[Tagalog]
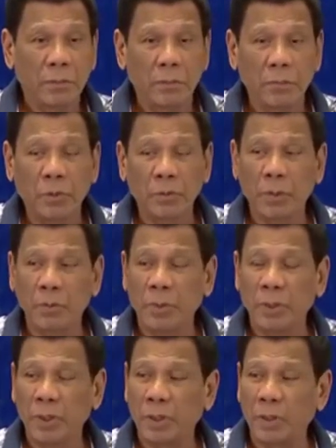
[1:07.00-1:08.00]

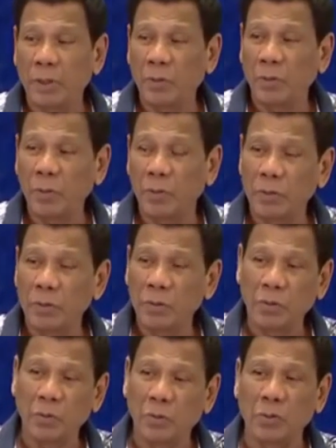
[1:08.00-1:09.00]
probably in uh,
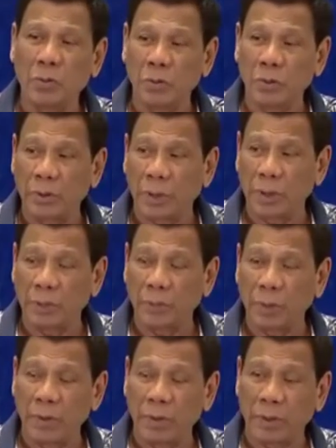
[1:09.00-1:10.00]
two or three
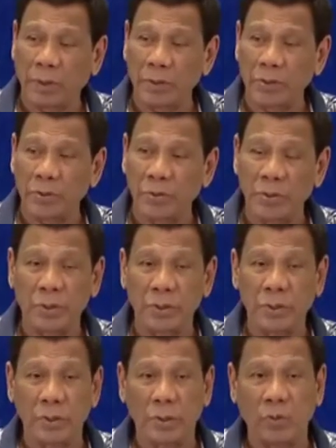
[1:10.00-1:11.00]
publications, there's
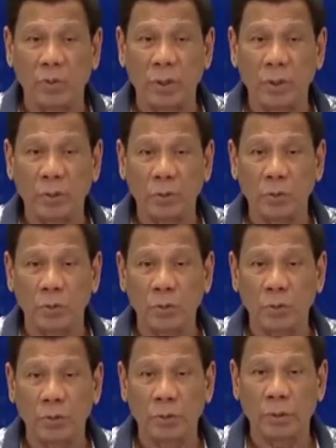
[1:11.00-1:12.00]
uh, one, two,
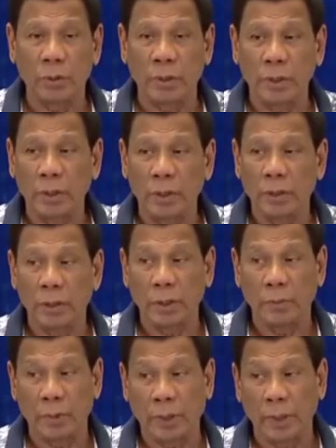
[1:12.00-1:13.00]
or three
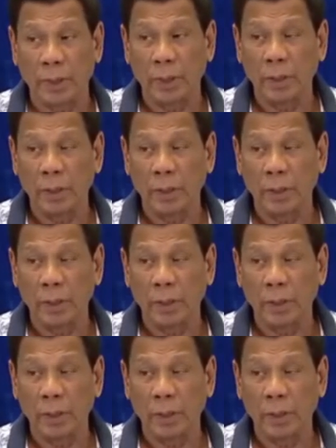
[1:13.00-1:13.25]
namatay.